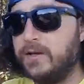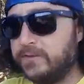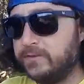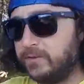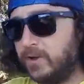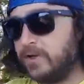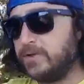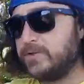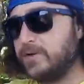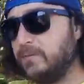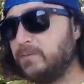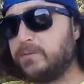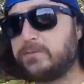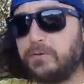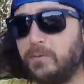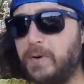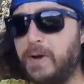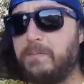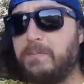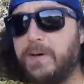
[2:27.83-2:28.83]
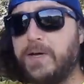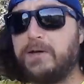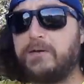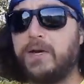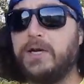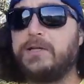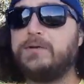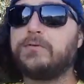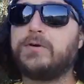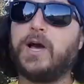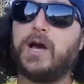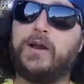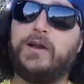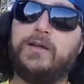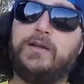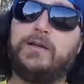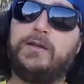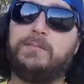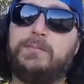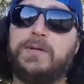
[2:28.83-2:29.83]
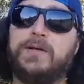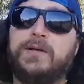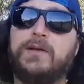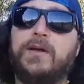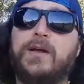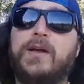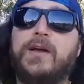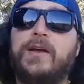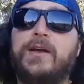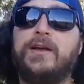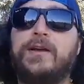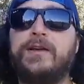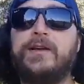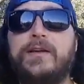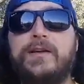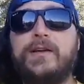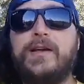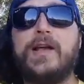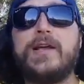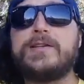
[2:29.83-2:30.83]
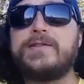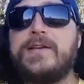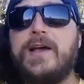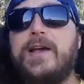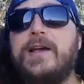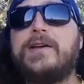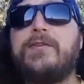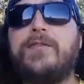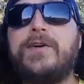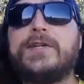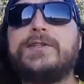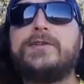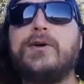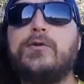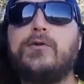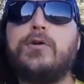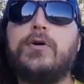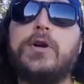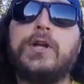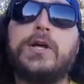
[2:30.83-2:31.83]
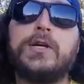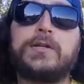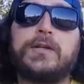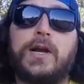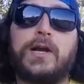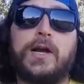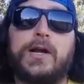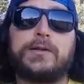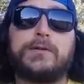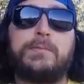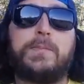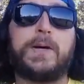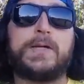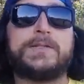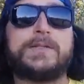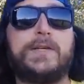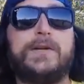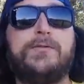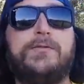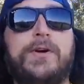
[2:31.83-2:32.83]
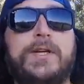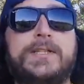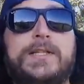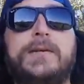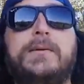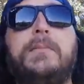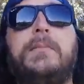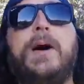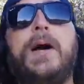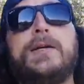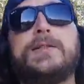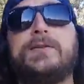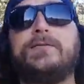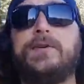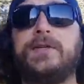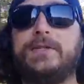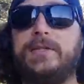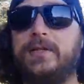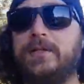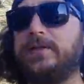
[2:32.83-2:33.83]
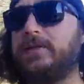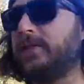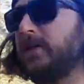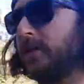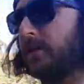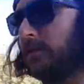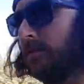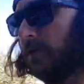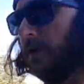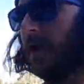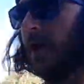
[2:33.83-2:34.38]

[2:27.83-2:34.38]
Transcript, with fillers: nós vamos tomar banho ali no Caribe. E esse aí que vai ser o rolê, tá ligado? O passeio vai ser massa, vai ser insano.